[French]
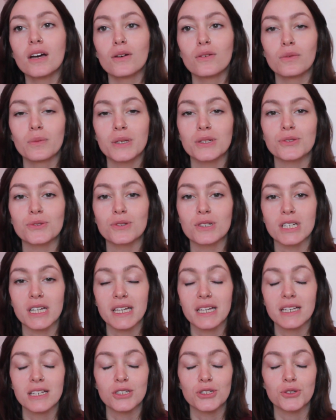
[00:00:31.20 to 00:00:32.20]
vous voyez ce que je
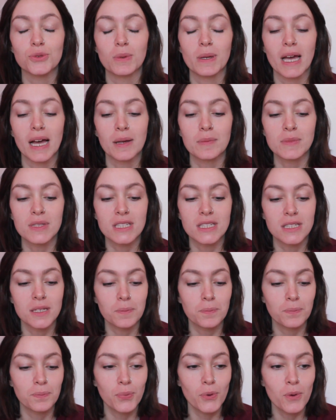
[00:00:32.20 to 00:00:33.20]
je suis un
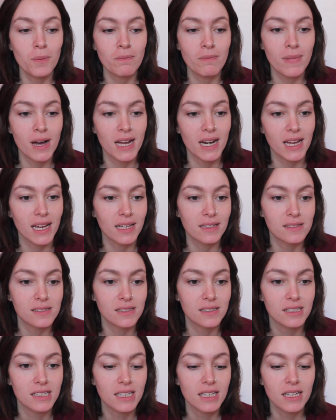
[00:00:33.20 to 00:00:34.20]
petit peu
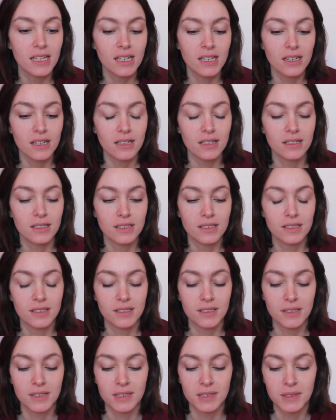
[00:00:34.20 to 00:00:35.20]
malade.
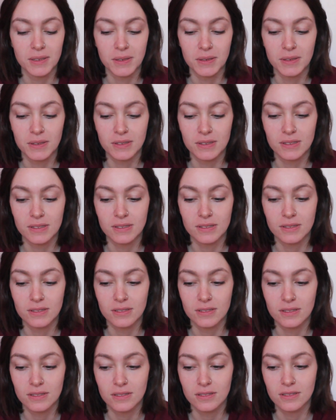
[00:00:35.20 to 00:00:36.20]

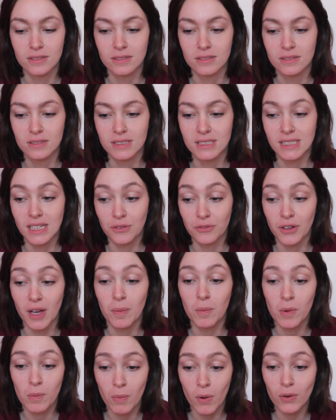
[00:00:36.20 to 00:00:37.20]
Euh, ça fait
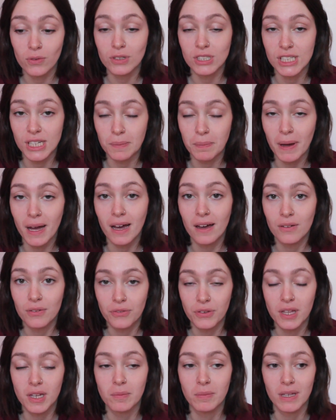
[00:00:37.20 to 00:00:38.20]
un moment que j'ai pas
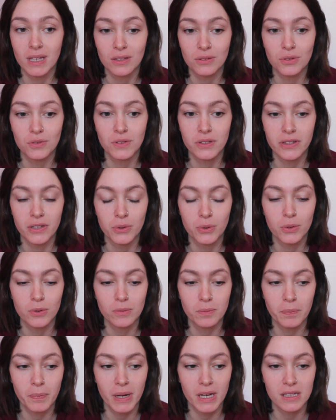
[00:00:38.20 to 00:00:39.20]
filmé de vidéo
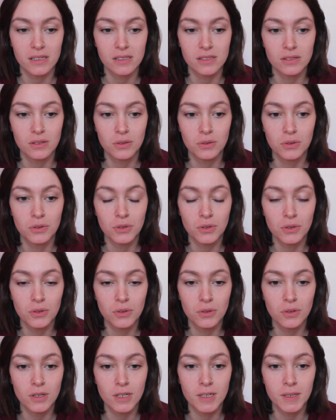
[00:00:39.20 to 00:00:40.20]
parce que
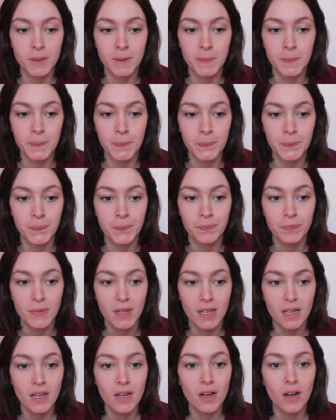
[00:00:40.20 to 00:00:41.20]
euh,
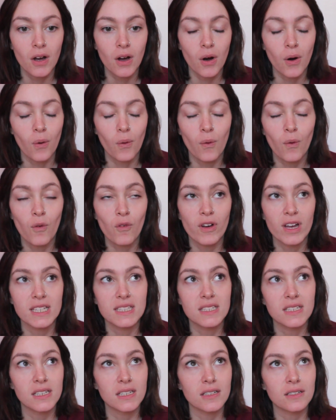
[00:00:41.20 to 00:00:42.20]
on va
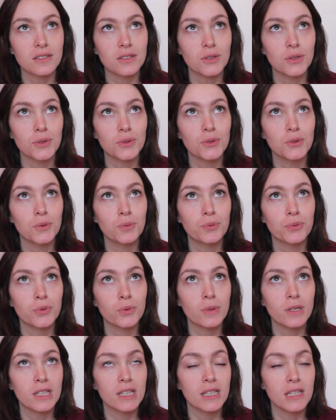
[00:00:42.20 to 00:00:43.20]
dire que
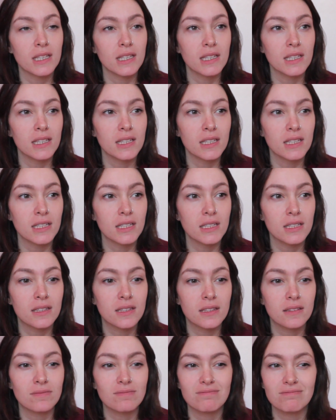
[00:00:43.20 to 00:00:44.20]
depuis
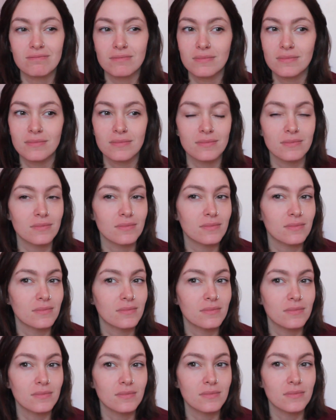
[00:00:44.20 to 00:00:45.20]

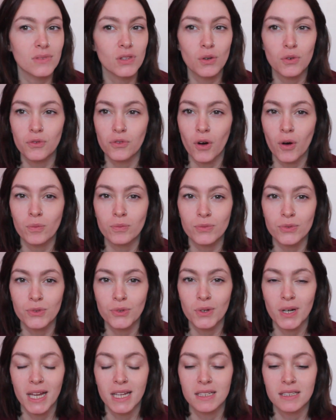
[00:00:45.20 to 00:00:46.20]
novembre
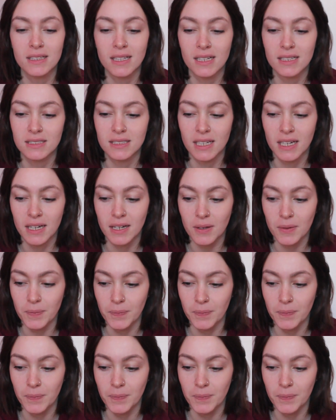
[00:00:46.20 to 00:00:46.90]
de l'année dernière,